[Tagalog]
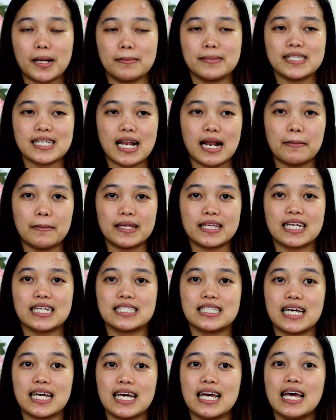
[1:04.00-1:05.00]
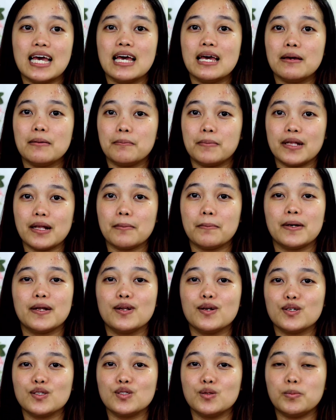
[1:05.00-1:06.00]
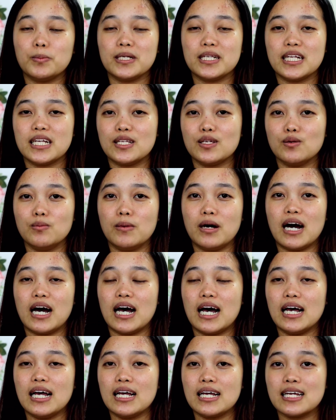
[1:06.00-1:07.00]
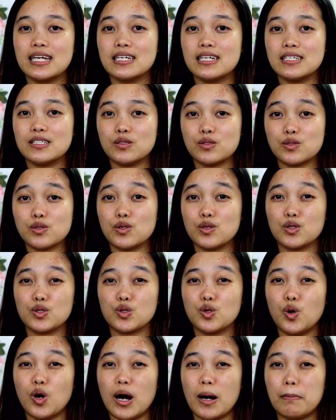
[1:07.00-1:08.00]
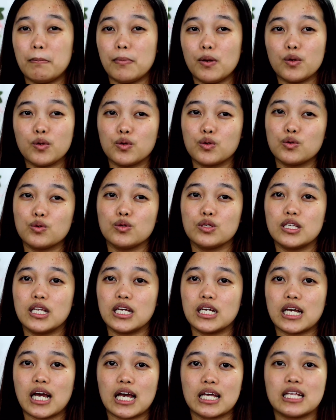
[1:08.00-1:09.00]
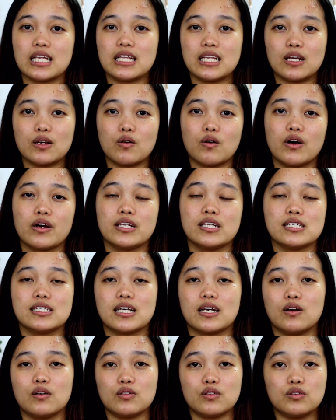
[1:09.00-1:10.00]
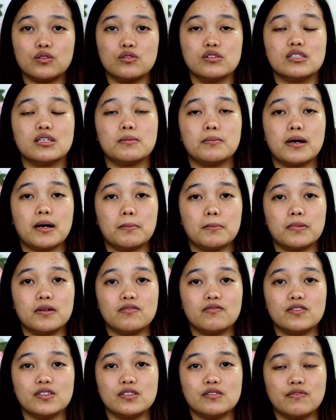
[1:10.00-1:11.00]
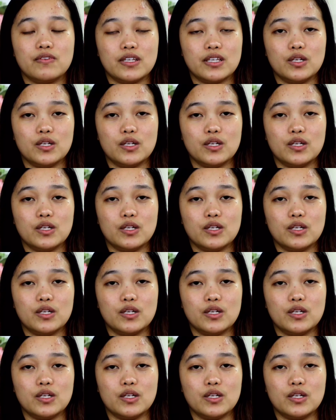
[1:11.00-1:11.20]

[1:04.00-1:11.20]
maraming salamat kasi pinapanood nyo pa din yung mga susunod kong upload kahit hindi ko kayo nasagot dun sa mga previous